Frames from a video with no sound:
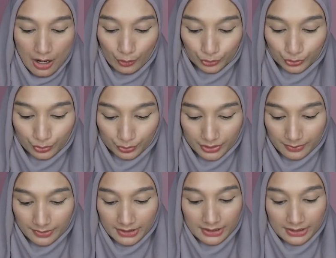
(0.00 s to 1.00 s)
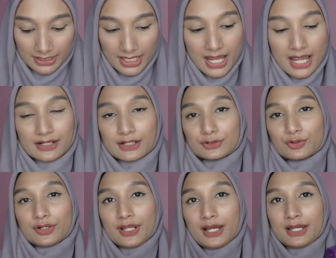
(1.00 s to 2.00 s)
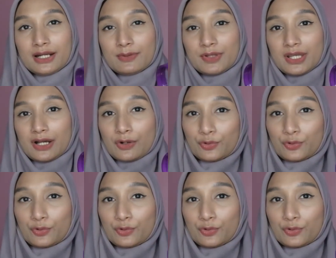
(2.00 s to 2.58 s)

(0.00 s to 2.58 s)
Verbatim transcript: aku tuh sebenarnya undertone-nya kan lebih ke